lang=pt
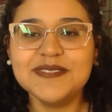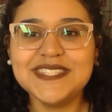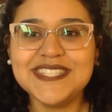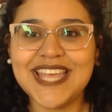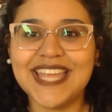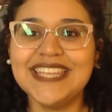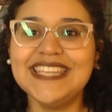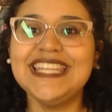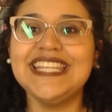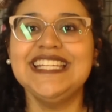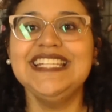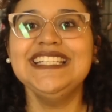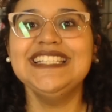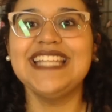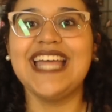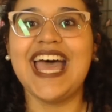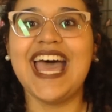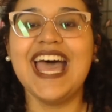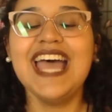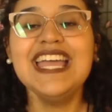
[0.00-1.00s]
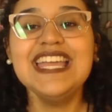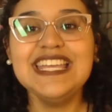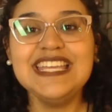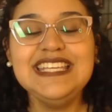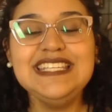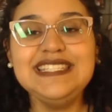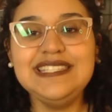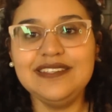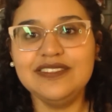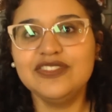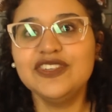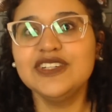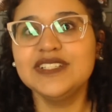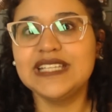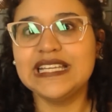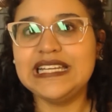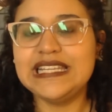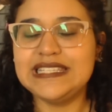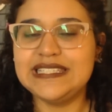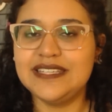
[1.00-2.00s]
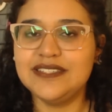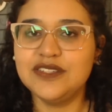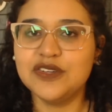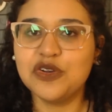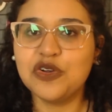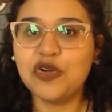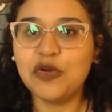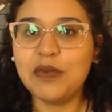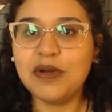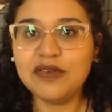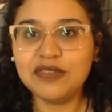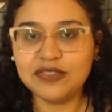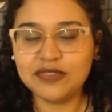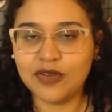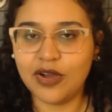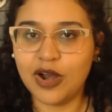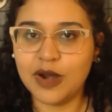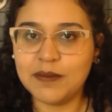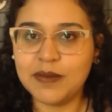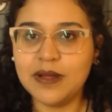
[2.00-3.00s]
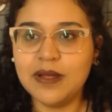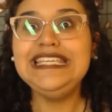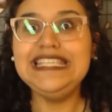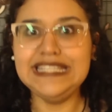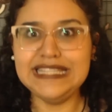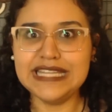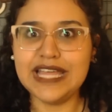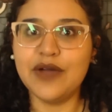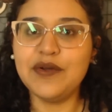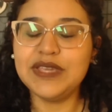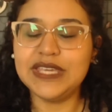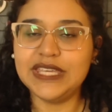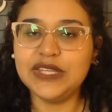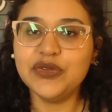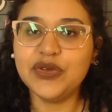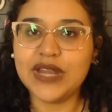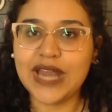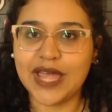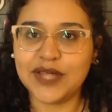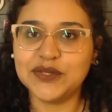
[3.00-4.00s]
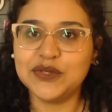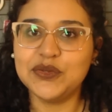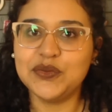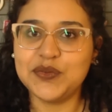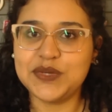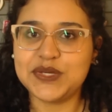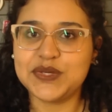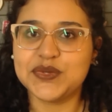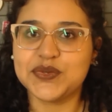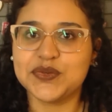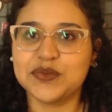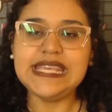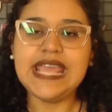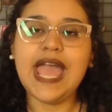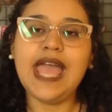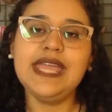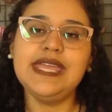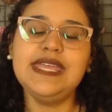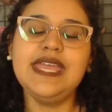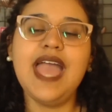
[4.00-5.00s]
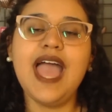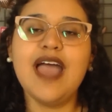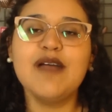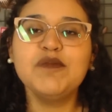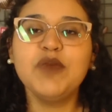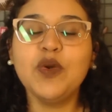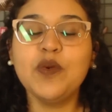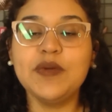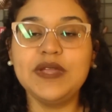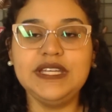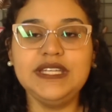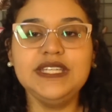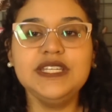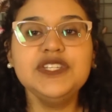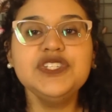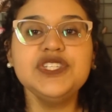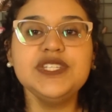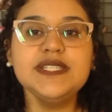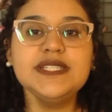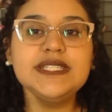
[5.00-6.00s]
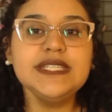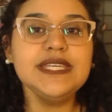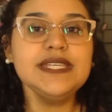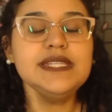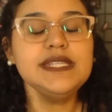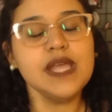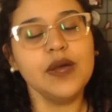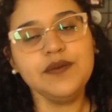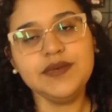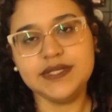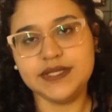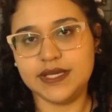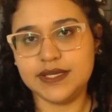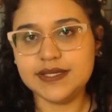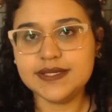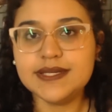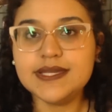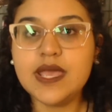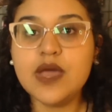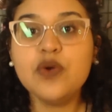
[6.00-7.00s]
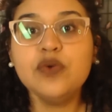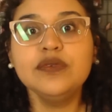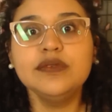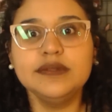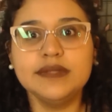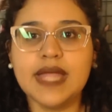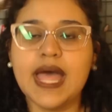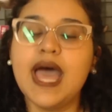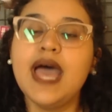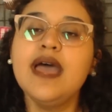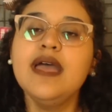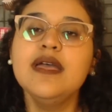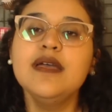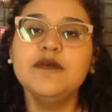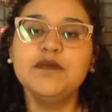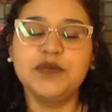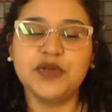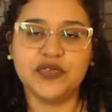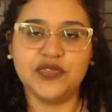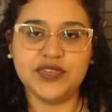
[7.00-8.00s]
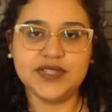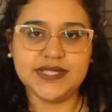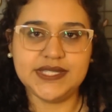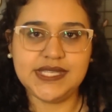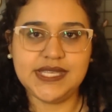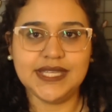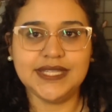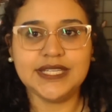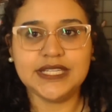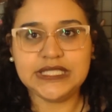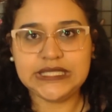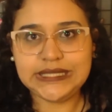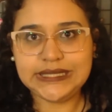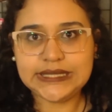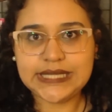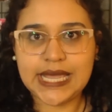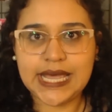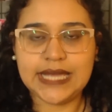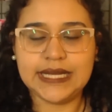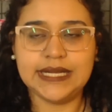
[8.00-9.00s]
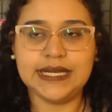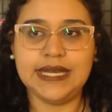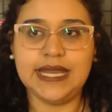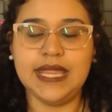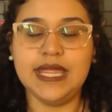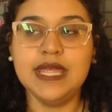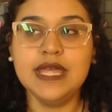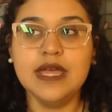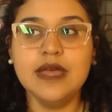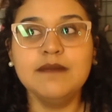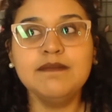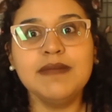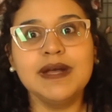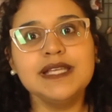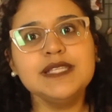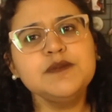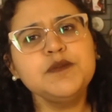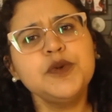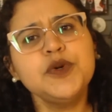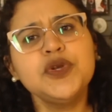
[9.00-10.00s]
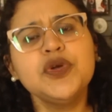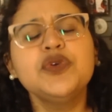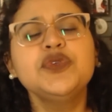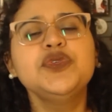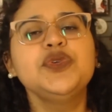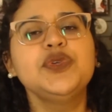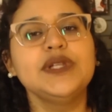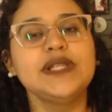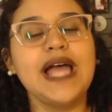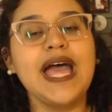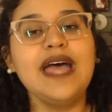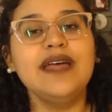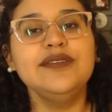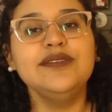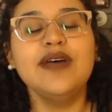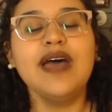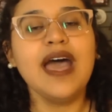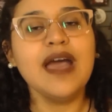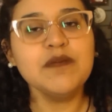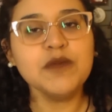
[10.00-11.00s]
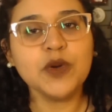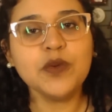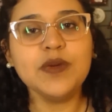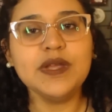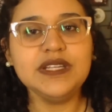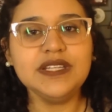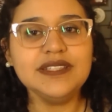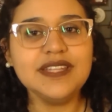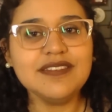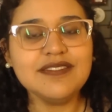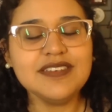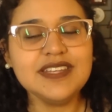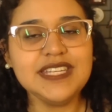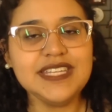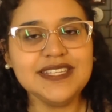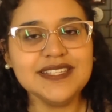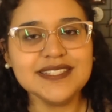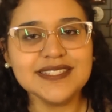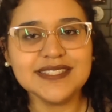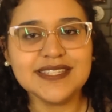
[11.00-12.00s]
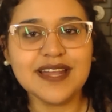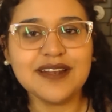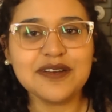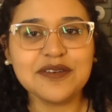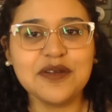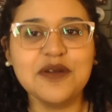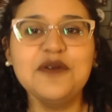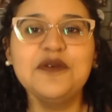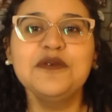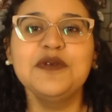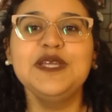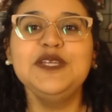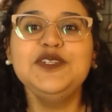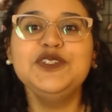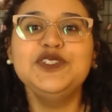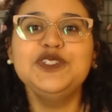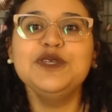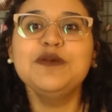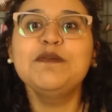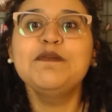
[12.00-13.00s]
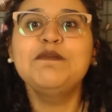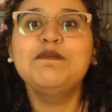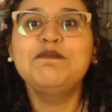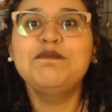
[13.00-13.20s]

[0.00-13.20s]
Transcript: se atentar e se fortalecer de alguma forma e não ignorar tudo isso. E aí a Moraine diz que não esqueceu da profecia da Gitara, né? Mas por outro lado, a Moraine deveria estar com Randy